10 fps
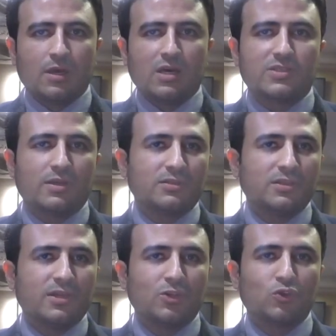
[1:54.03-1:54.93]
أصدرت
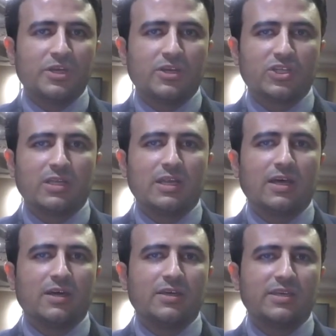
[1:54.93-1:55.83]
إدارة مهرجان
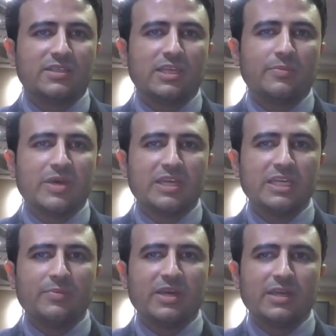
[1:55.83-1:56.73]
القاهرة
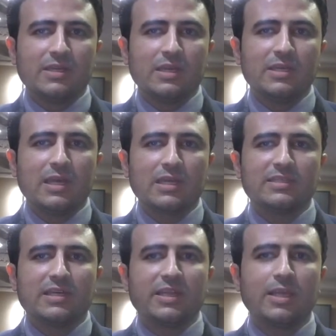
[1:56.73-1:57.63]
السينمائي بيانا يلغي
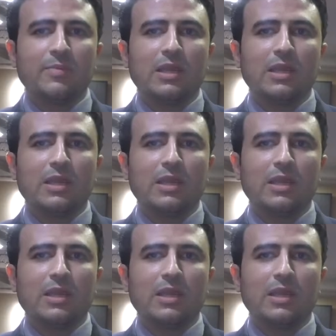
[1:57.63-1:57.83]
تكريم